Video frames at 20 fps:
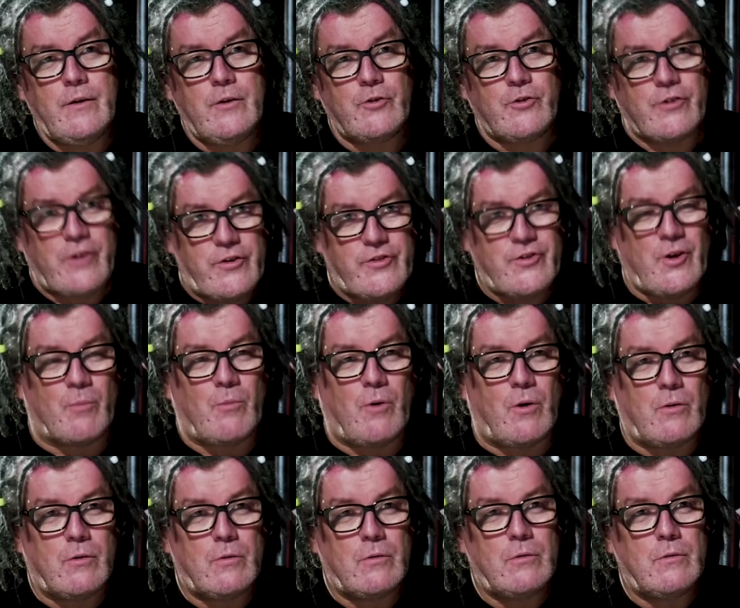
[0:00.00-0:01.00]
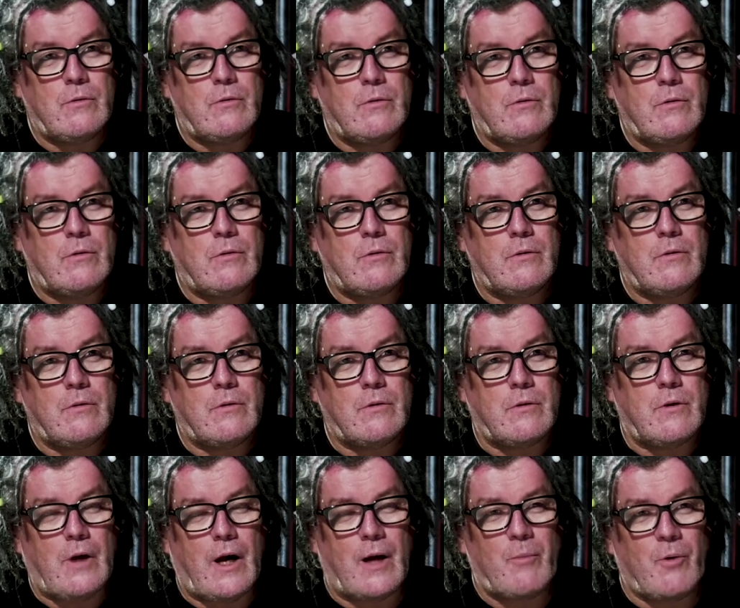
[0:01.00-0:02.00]
krzyczałeś ZOMO. Tak.
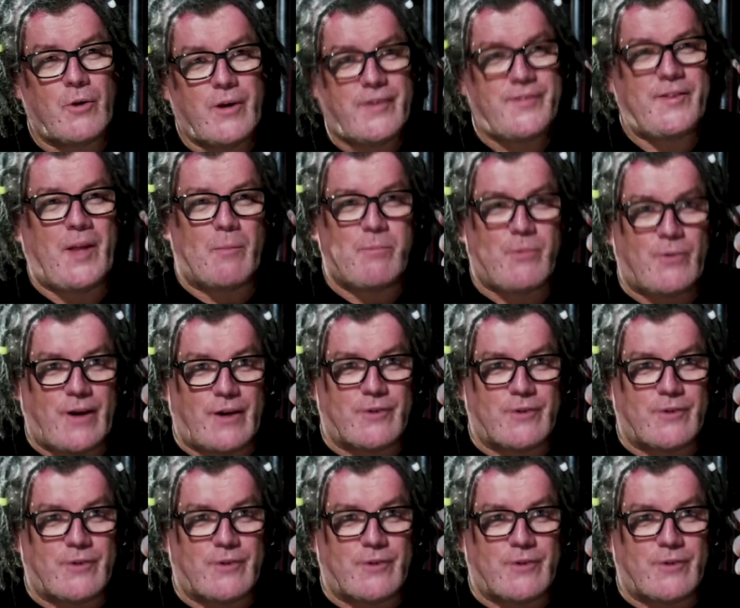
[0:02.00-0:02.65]
Albo gestapo